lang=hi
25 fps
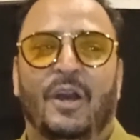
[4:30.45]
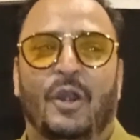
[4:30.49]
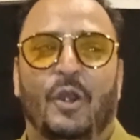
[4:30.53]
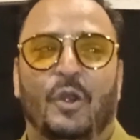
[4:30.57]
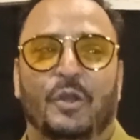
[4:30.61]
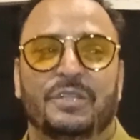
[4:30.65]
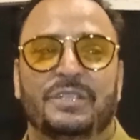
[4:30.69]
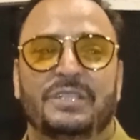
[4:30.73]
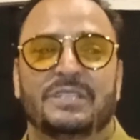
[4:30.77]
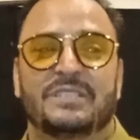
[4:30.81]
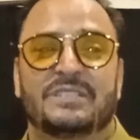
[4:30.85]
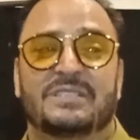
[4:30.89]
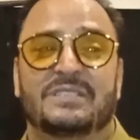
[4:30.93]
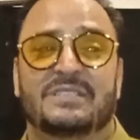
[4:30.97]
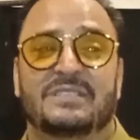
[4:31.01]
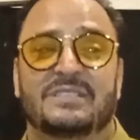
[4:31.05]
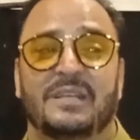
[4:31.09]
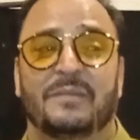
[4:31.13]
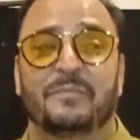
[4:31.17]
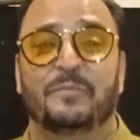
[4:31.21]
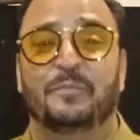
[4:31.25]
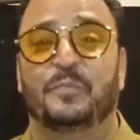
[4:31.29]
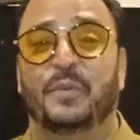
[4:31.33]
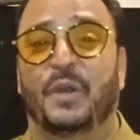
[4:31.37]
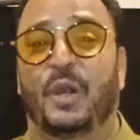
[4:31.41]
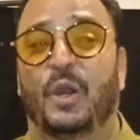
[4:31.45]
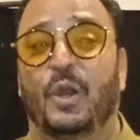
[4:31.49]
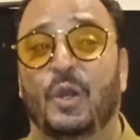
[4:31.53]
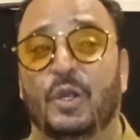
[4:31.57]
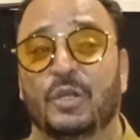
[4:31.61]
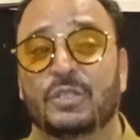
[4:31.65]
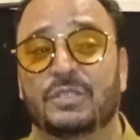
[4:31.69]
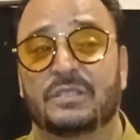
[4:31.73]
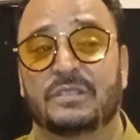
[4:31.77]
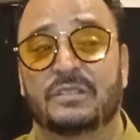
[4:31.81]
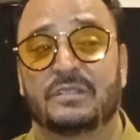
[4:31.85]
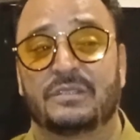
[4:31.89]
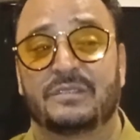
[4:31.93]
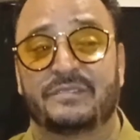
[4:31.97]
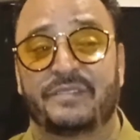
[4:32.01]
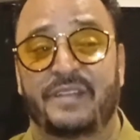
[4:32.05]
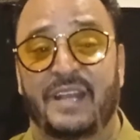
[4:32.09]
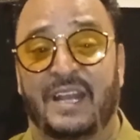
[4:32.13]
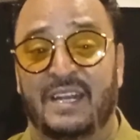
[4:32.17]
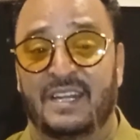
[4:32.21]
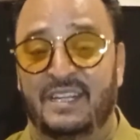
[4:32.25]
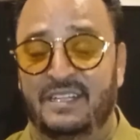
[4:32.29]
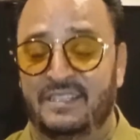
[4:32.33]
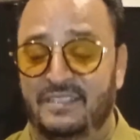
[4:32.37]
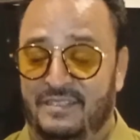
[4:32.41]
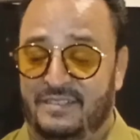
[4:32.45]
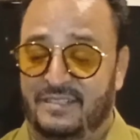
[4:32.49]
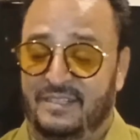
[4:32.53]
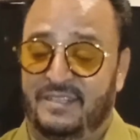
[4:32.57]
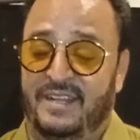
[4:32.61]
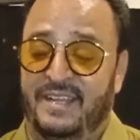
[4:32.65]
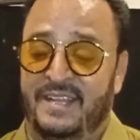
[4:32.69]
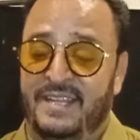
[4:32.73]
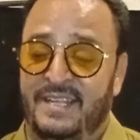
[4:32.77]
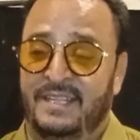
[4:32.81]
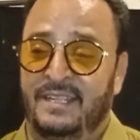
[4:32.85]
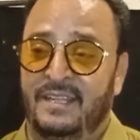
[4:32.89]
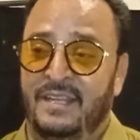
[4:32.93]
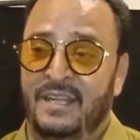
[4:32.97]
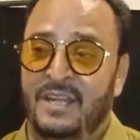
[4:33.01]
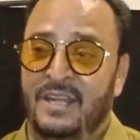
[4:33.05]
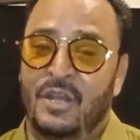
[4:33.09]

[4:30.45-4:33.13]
और ये सब बहुत टैलेंटेड हैं